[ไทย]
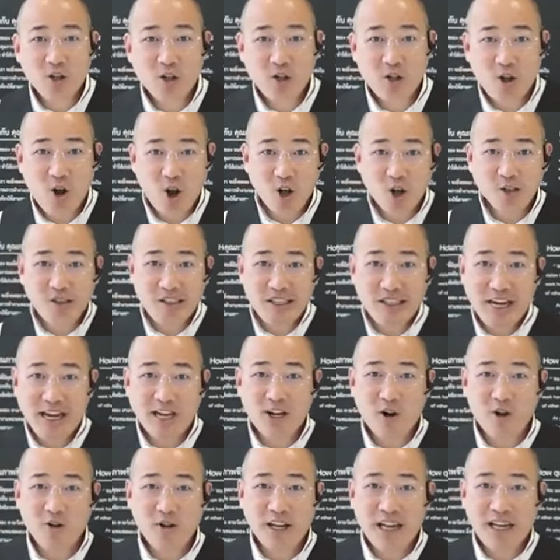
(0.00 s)
ข้อเสียข
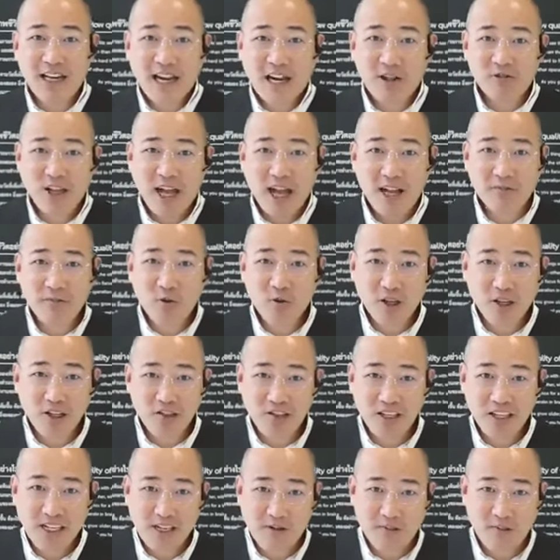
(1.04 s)
องเลนส์อัลต้าโปรเกรส
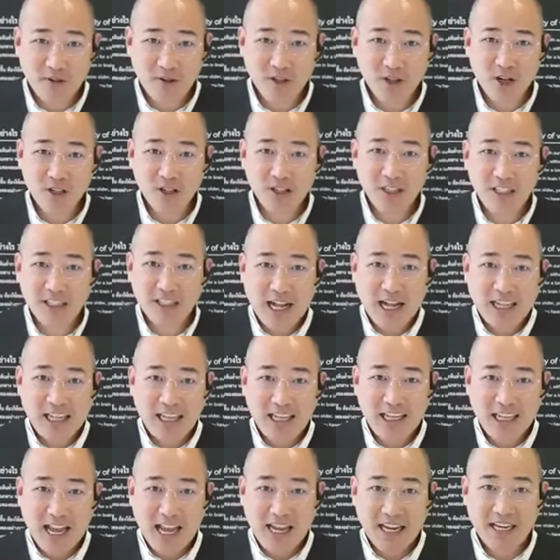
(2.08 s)
ซีฟก็คือค่าใช้
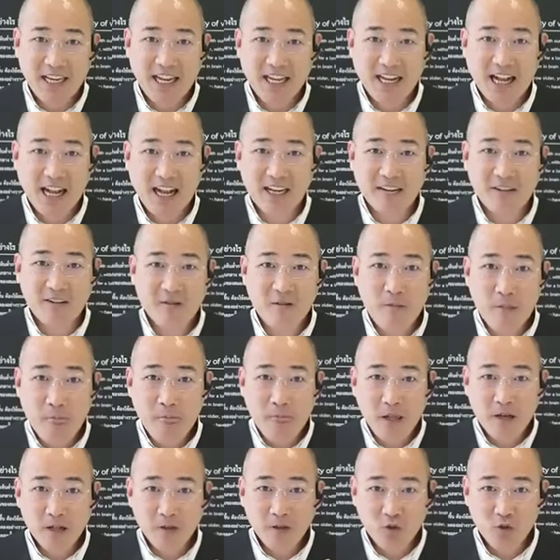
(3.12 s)
จ่ายในการ
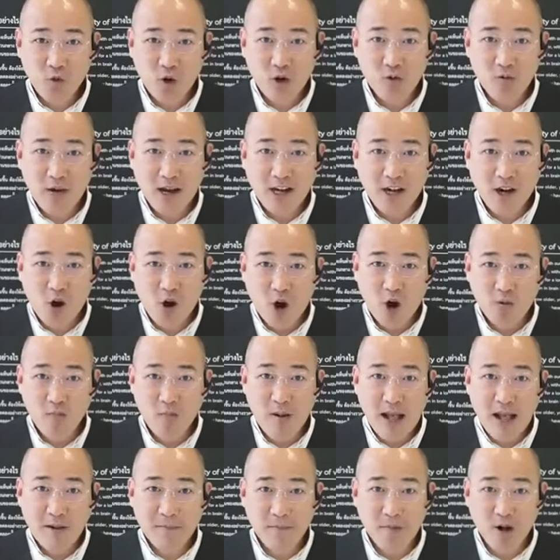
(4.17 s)
ตรวจวัดออกแบ
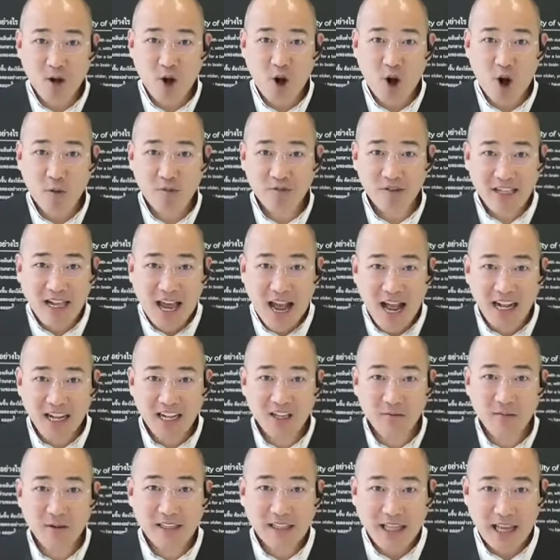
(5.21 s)
บประกอบสร้างขึ้น
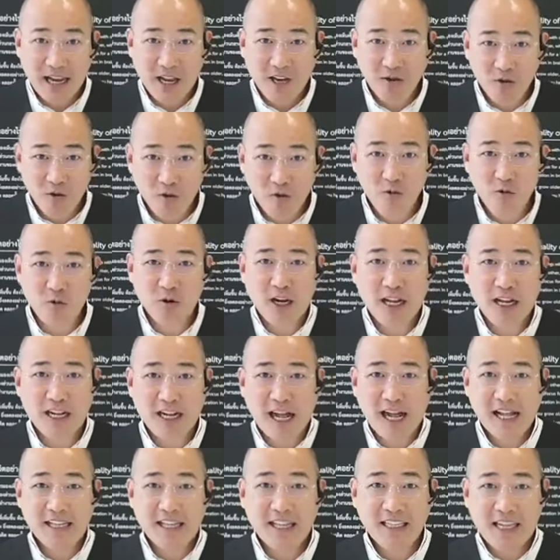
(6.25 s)
มาแต่ละคู่เนี่ย
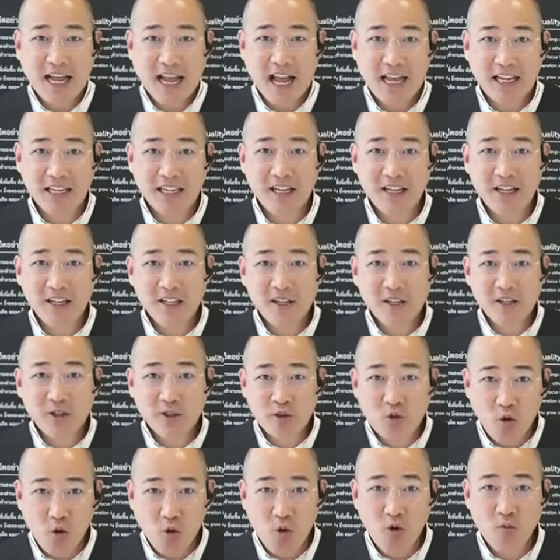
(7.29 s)
ค่าใช้จ่าย
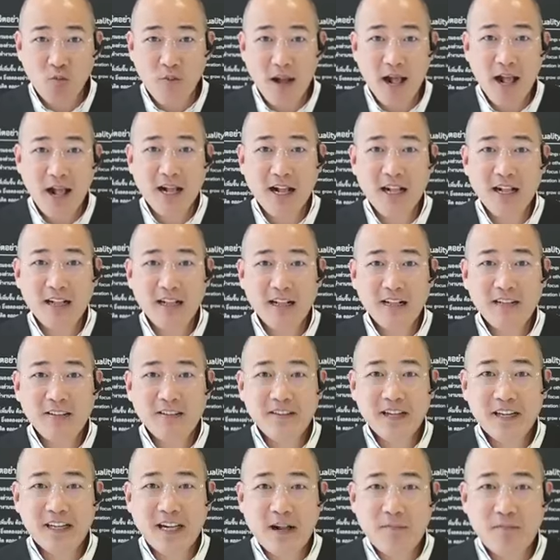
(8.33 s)
สูงมาก
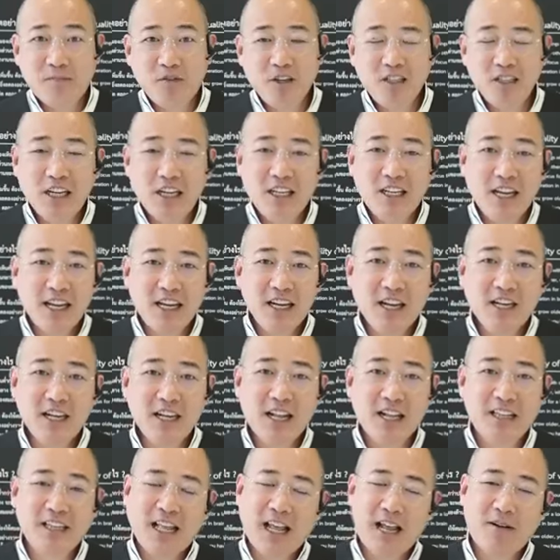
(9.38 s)
นะครับ ซึ่งจริงๆนั้นเนี่
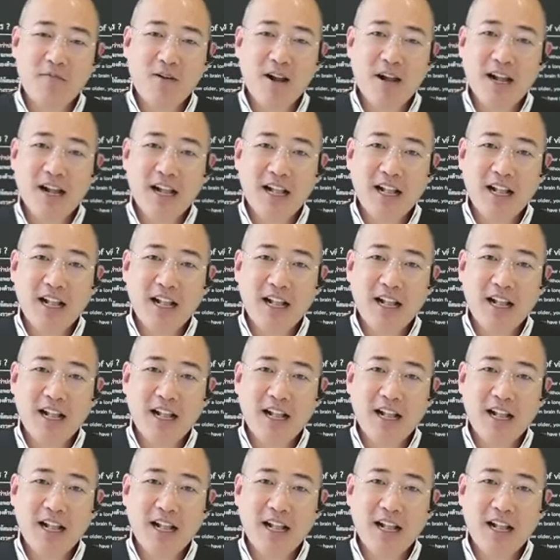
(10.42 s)
ยถามว่า